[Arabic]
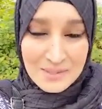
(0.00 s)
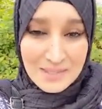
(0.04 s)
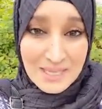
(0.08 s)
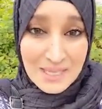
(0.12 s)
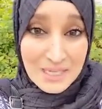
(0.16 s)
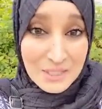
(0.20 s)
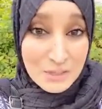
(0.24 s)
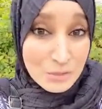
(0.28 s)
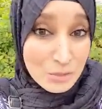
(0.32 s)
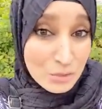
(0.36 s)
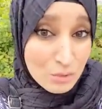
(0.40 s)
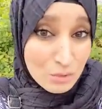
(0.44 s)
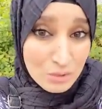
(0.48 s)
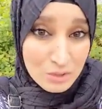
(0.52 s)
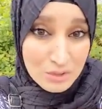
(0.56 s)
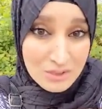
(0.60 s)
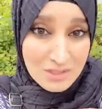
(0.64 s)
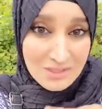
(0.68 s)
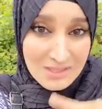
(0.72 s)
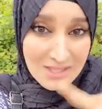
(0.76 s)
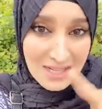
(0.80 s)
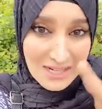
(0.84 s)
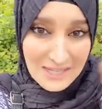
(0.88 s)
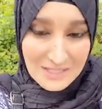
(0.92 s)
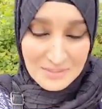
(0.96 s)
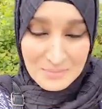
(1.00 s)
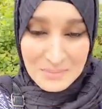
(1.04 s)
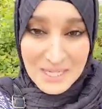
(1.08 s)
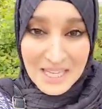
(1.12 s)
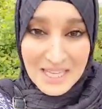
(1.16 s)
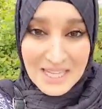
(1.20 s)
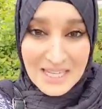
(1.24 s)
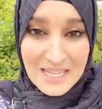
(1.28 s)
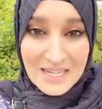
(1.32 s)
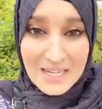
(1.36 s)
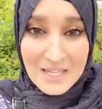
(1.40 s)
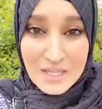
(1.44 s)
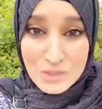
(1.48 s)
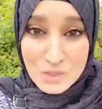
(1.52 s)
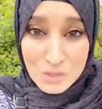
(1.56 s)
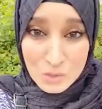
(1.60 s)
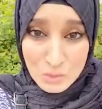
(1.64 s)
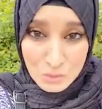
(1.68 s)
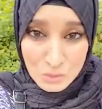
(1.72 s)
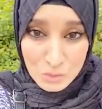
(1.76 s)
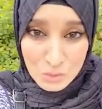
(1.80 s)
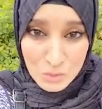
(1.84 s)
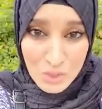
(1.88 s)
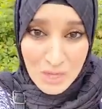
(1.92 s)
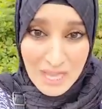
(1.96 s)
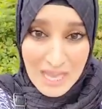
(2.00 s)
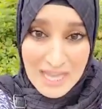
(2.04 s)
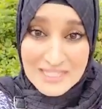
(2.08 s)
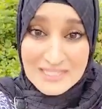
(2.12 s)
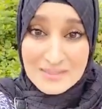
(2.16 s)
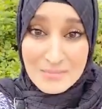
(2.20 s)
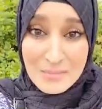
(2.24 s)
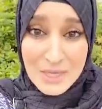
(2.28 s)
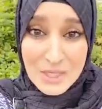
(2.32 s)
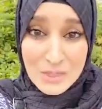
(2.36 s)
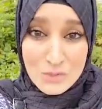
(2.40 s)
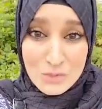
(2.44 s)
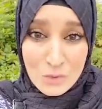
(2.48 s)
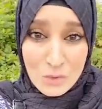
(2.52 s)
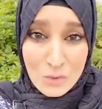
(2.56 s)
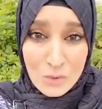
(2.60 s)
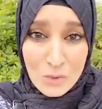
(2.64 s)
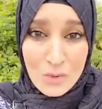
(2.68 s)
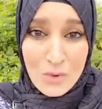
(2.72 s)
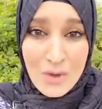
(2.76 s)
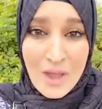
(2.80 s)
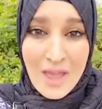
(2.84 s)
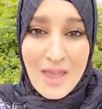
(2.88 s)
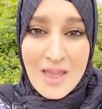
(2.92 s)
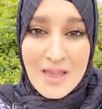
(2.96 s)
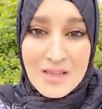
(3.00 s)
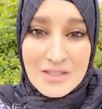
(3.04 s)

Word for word: كرتون صنعت من خلاله صندوق أسميته